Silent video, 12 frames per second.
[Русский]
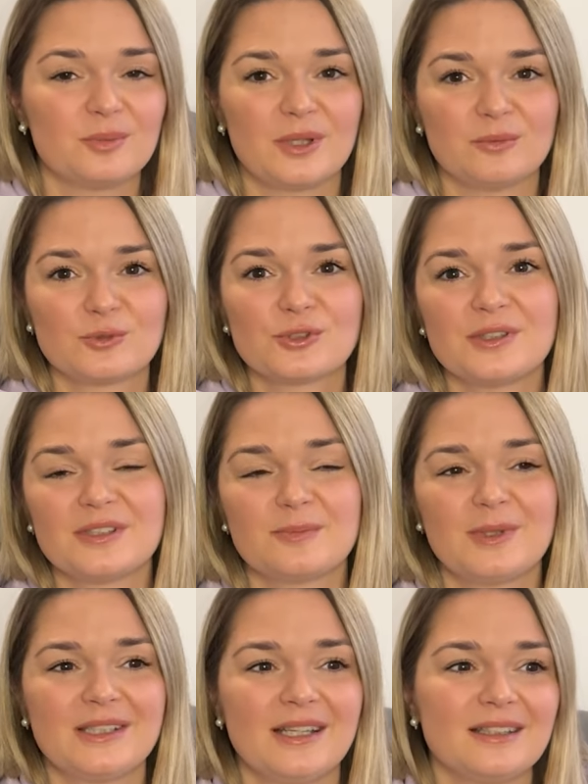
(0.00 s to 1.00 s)
потому что,
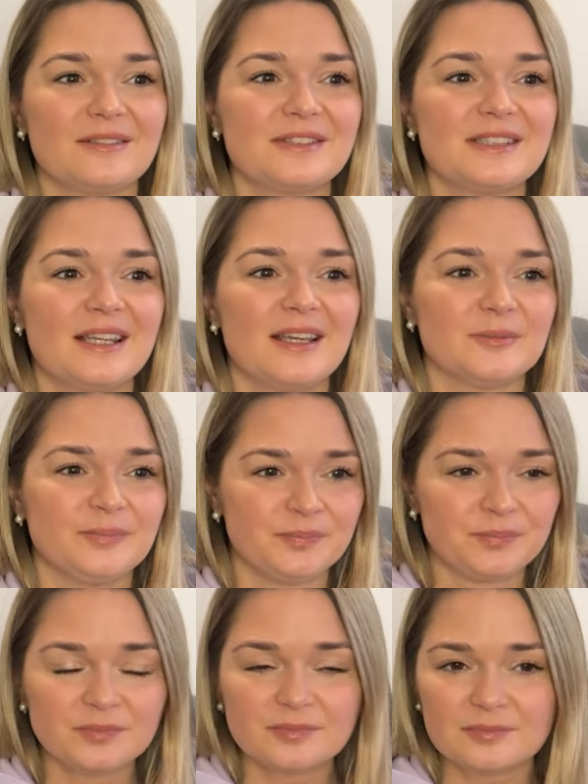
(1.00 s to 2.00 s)
несмотря на все
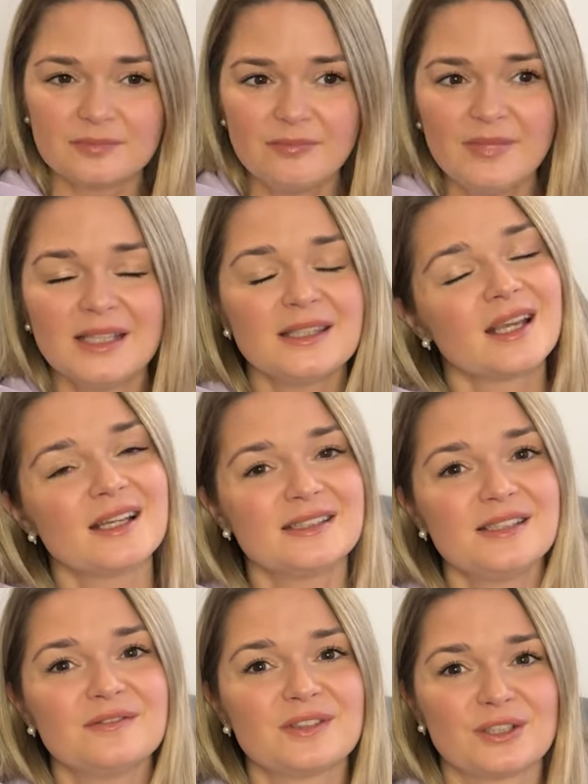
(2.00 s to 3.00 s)

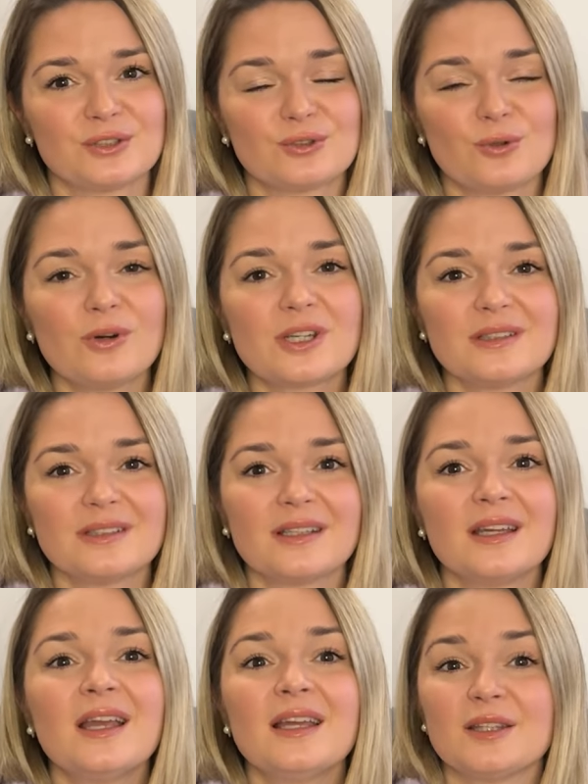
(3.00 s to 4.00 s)
негативные стороны.